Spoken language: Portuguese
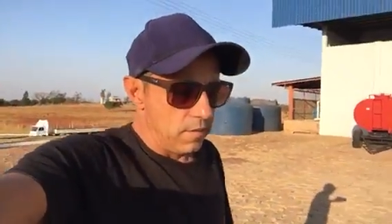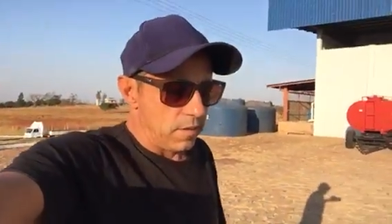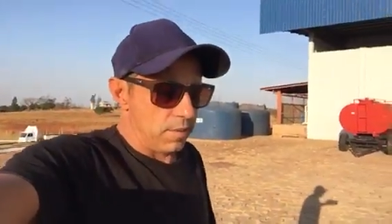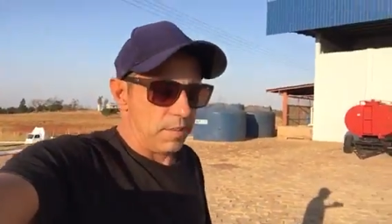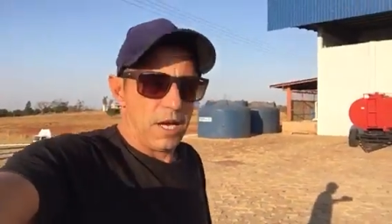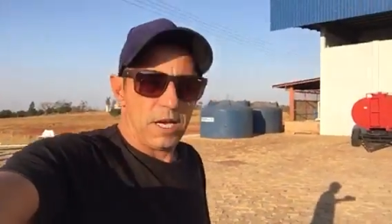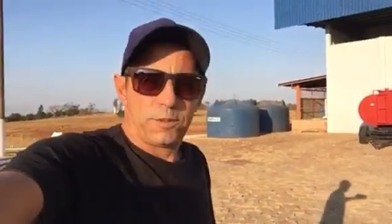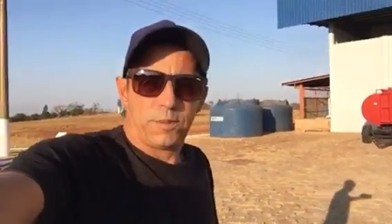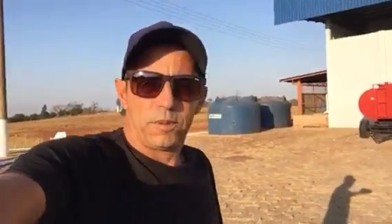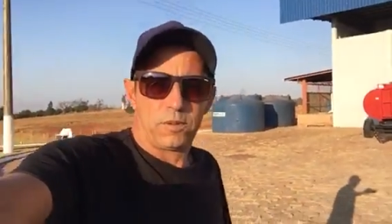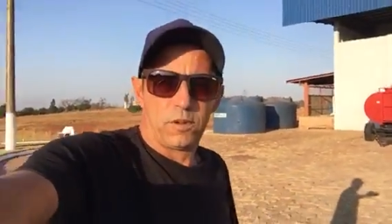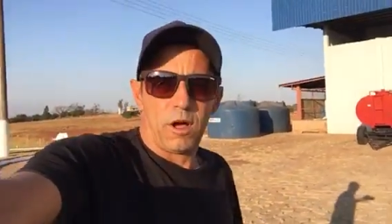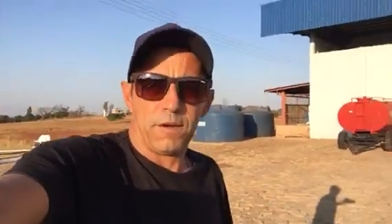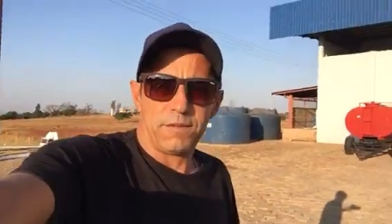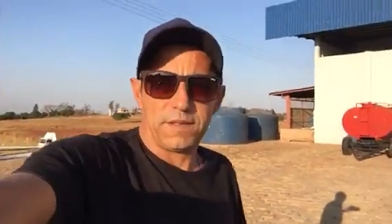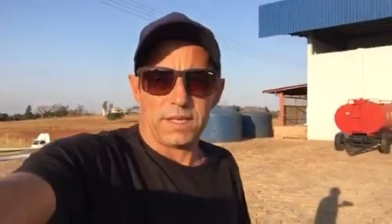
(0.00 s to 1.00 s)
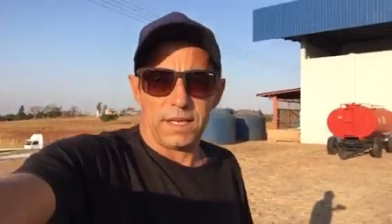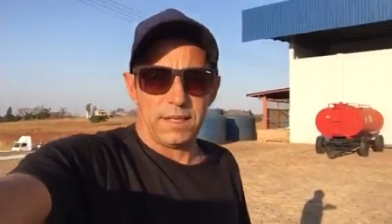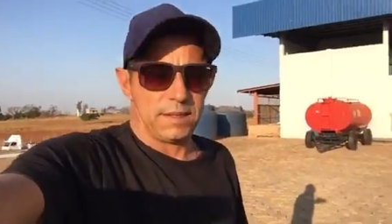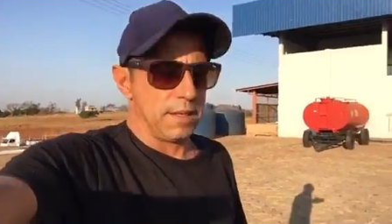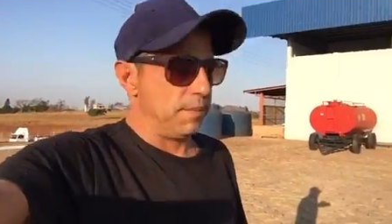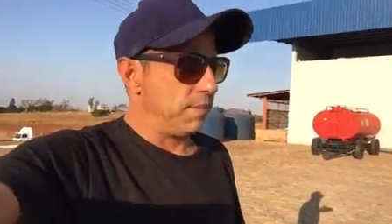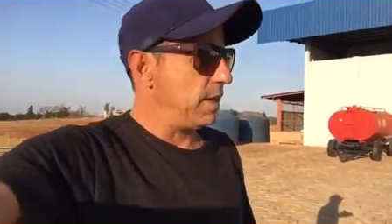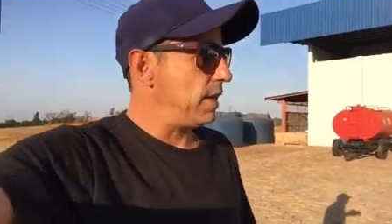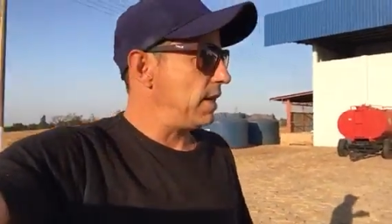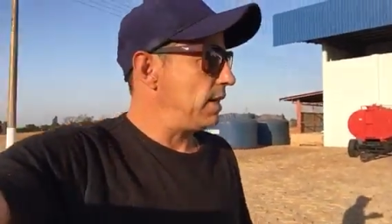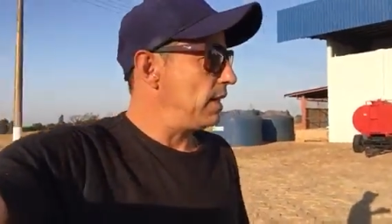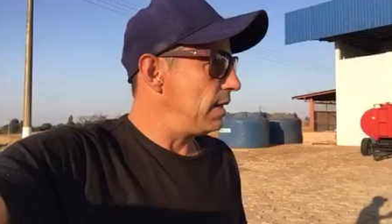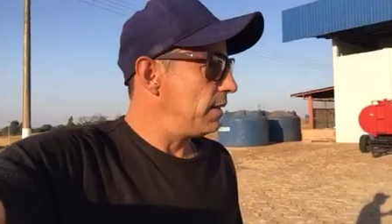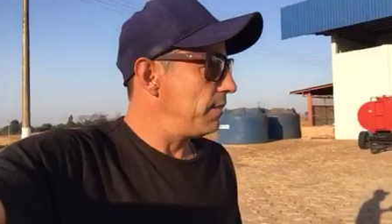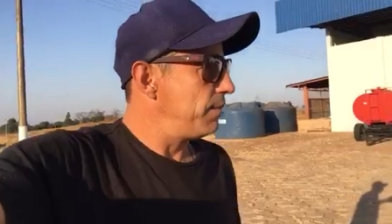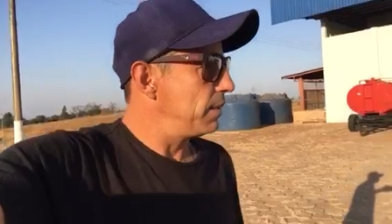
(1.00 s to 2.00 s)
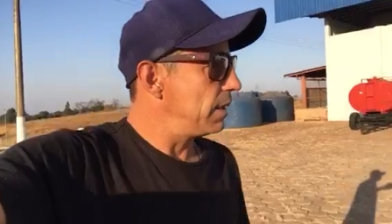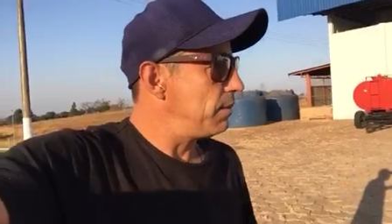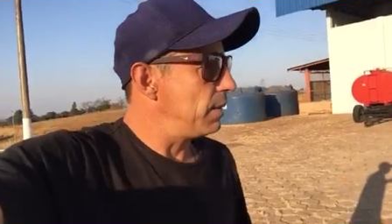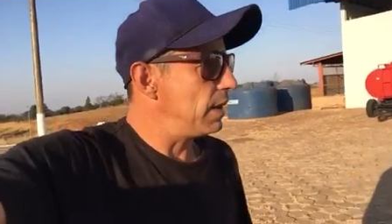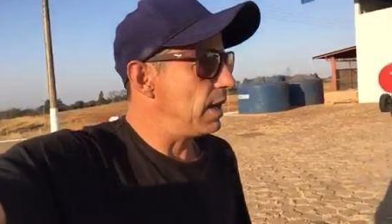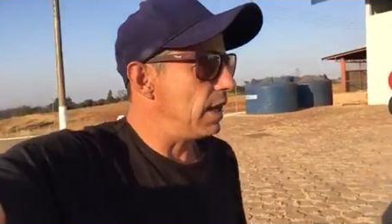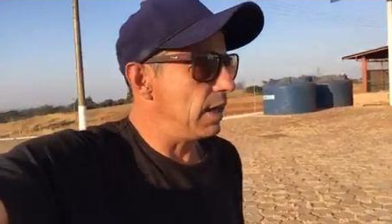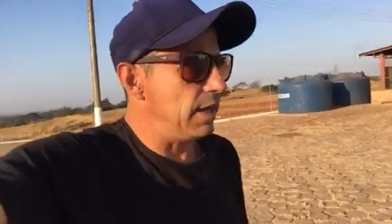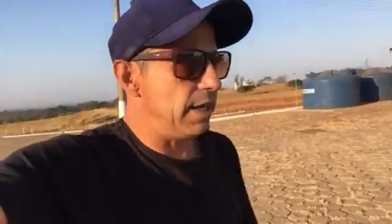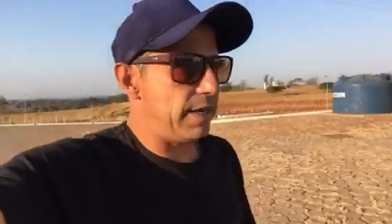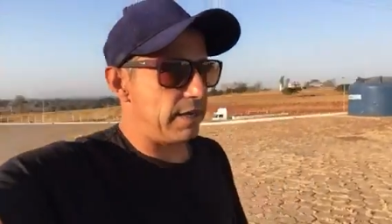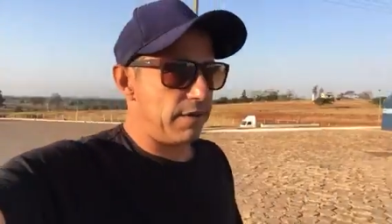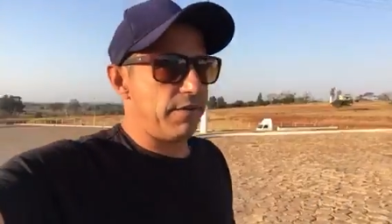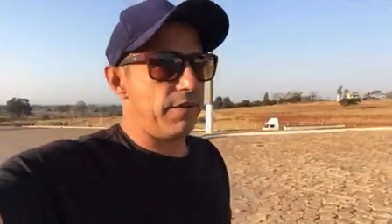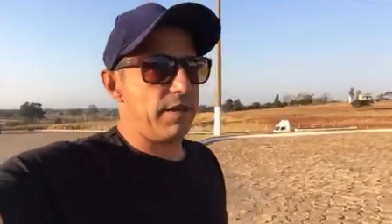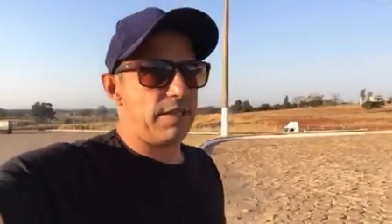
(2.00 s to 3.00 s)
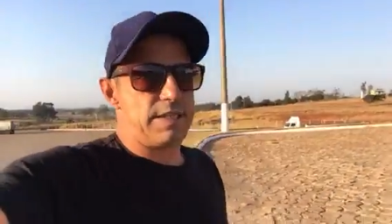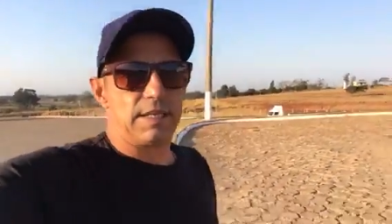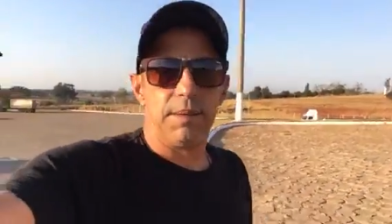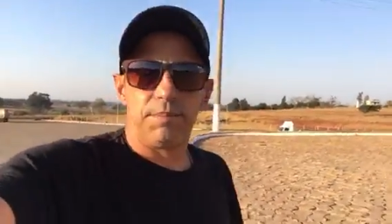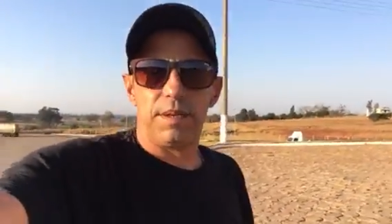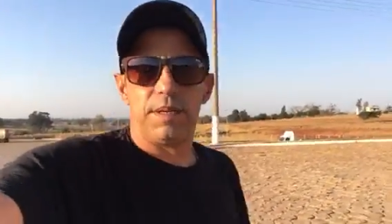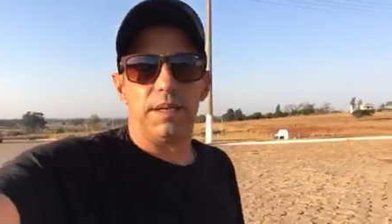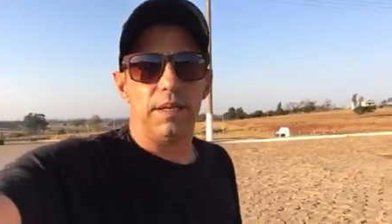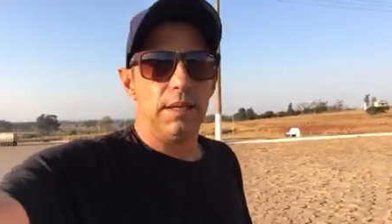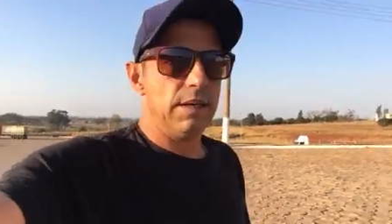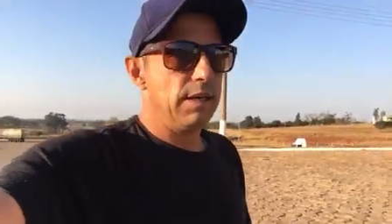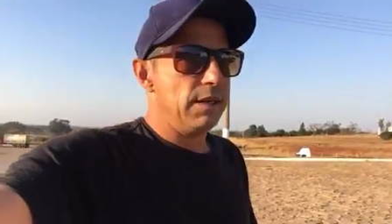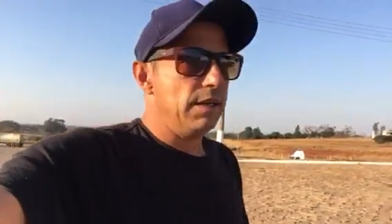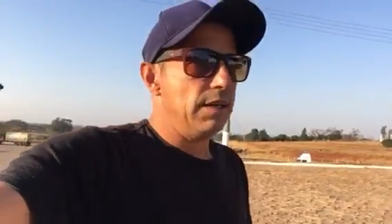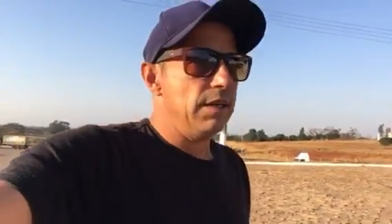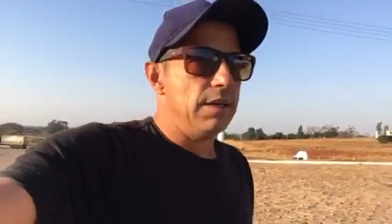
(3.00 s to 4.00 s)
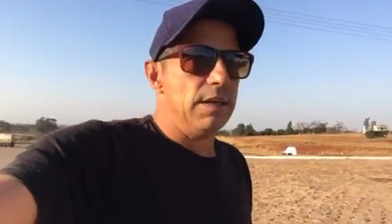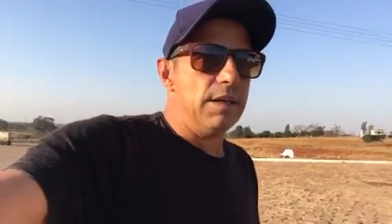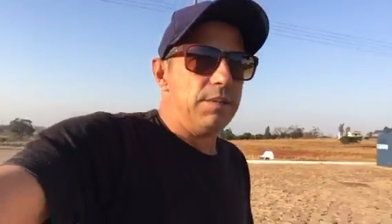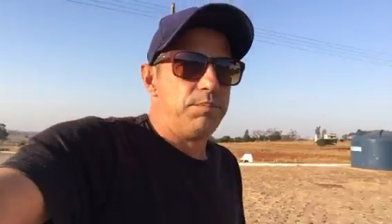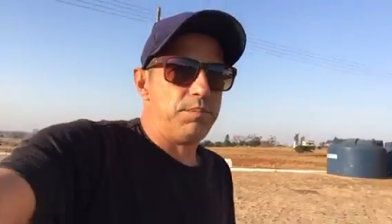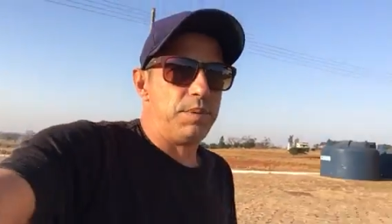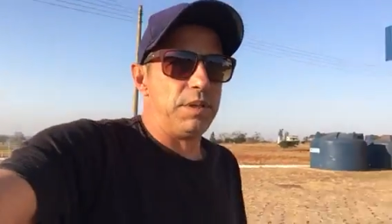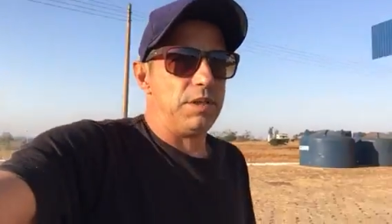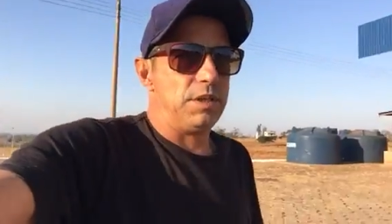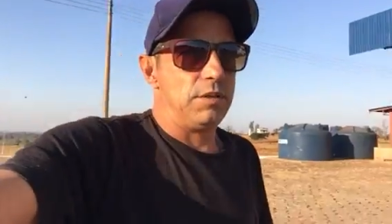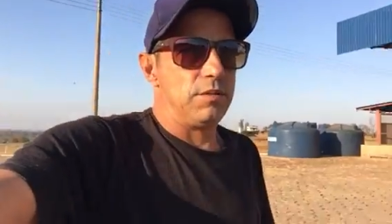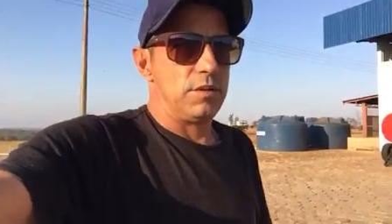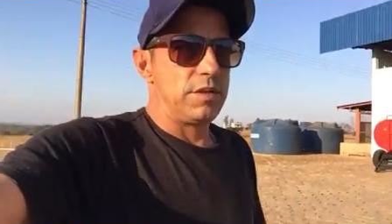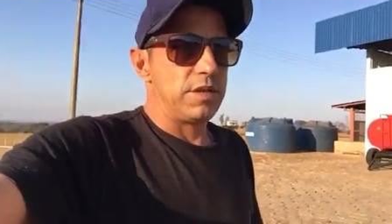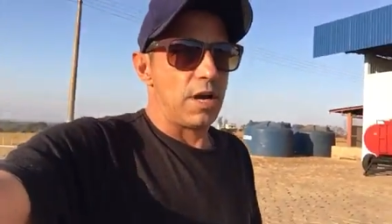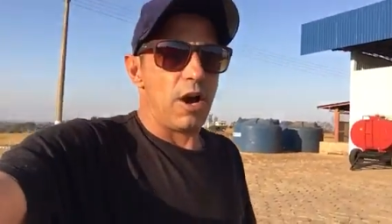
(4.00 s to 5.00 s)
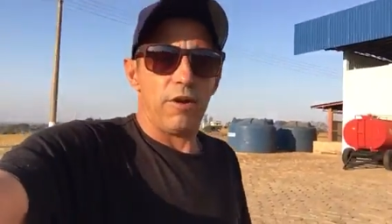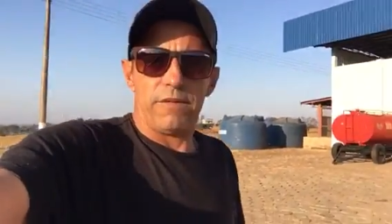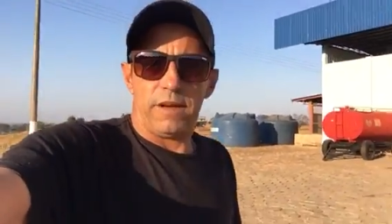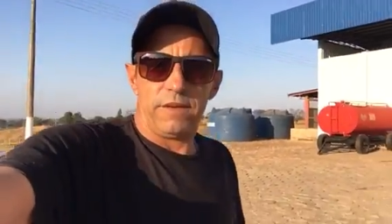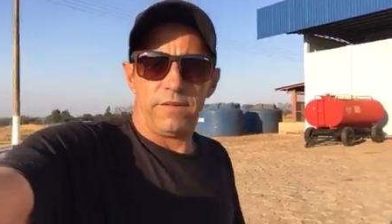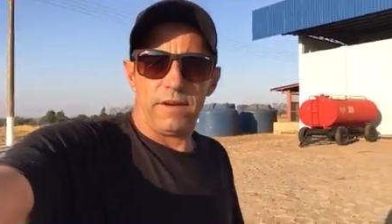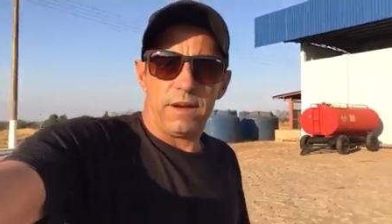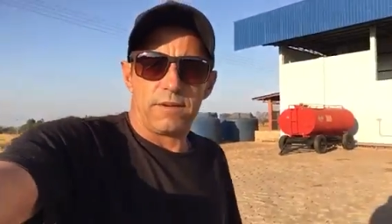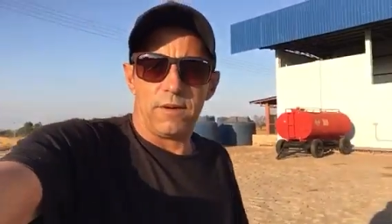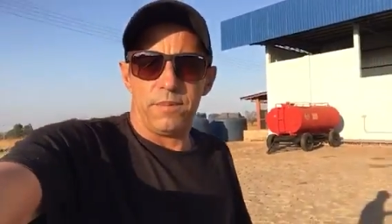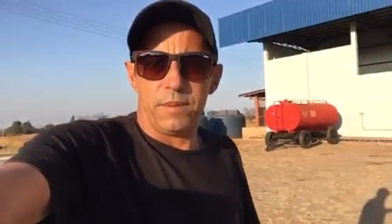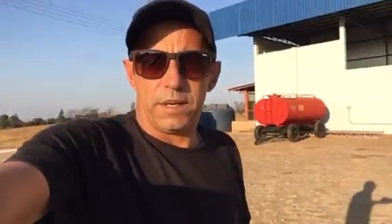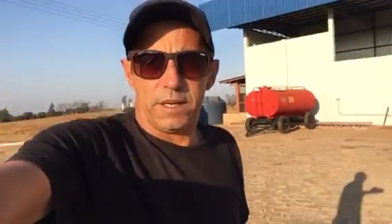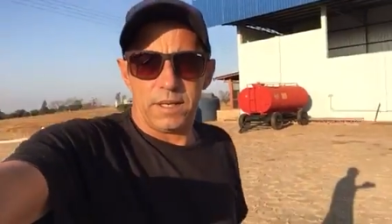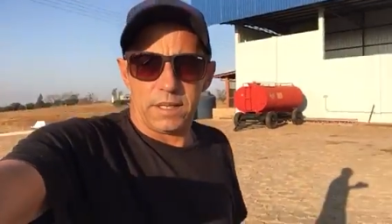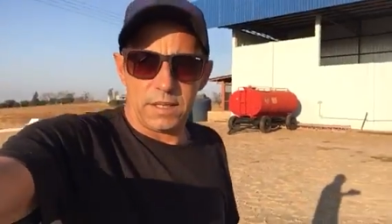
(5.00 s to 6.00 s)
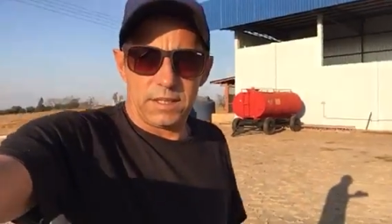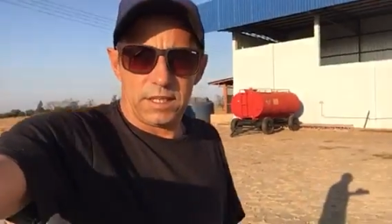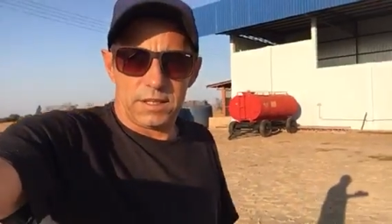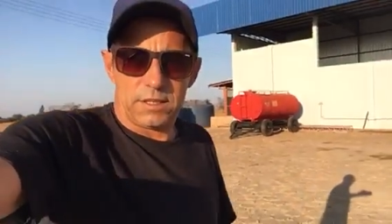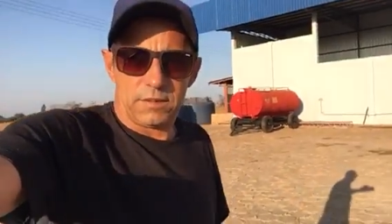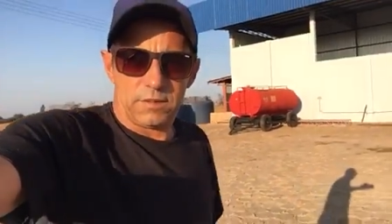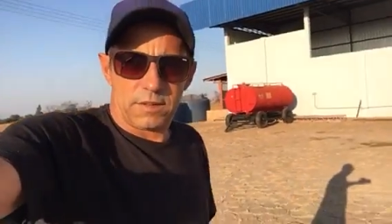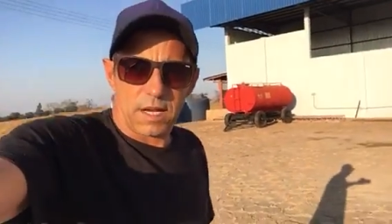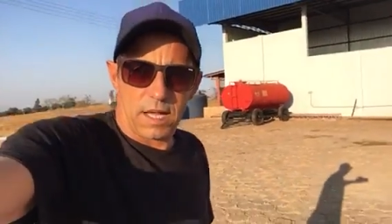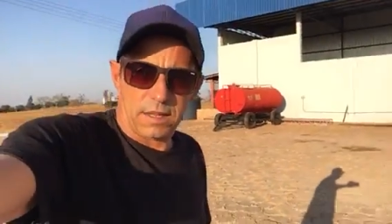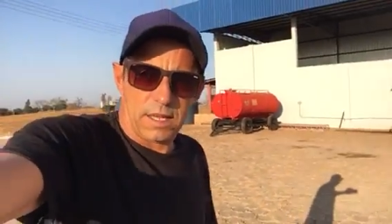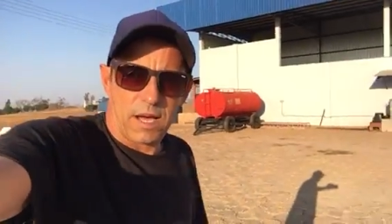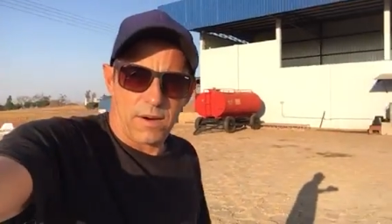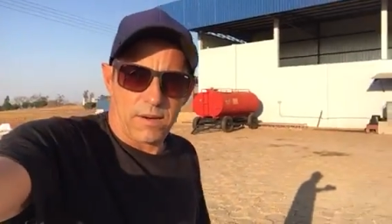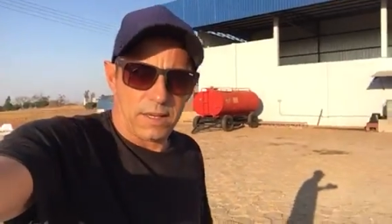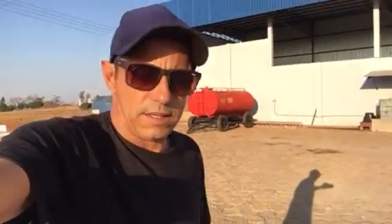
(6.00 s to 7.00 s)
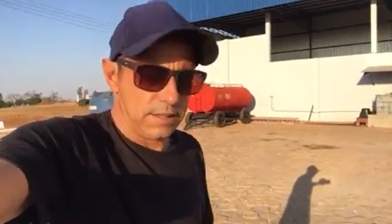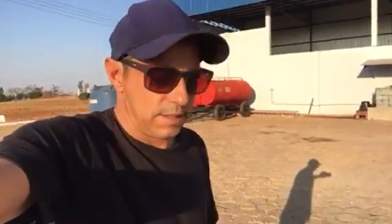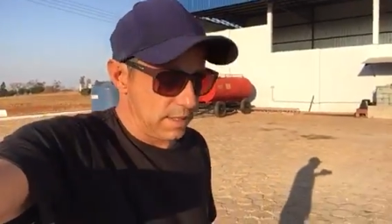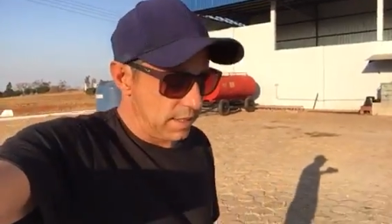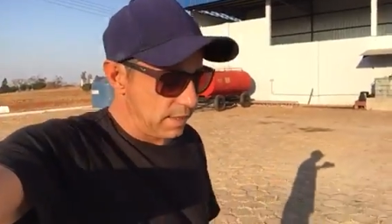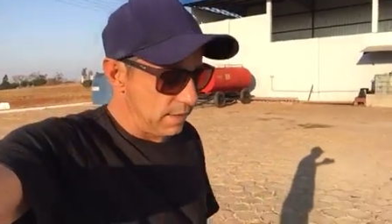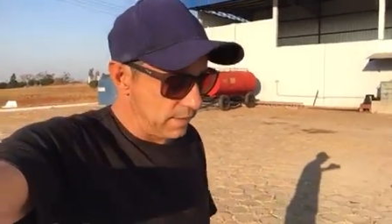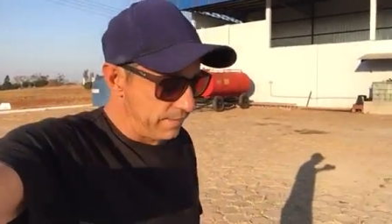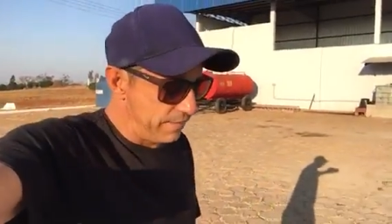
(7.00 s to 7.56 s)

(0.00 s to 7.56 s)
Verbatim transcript: Um abraço pro Clóvis aí também. Galera que vem sempre pedindo um salve aí, vem acompanhando a gente no canal aí, né?